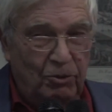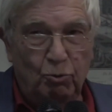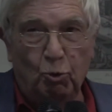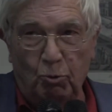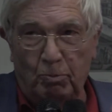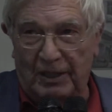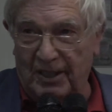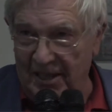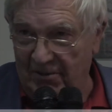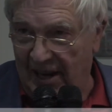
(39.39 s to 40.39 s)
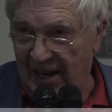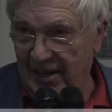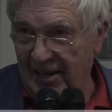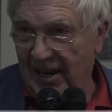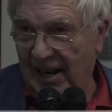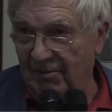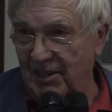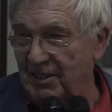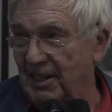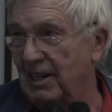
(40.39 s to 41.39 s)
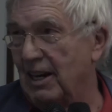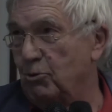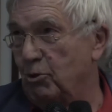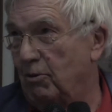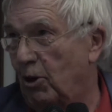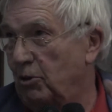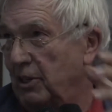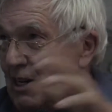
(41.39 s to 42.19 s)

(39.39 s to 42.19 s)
turbativa, avesse a sua volta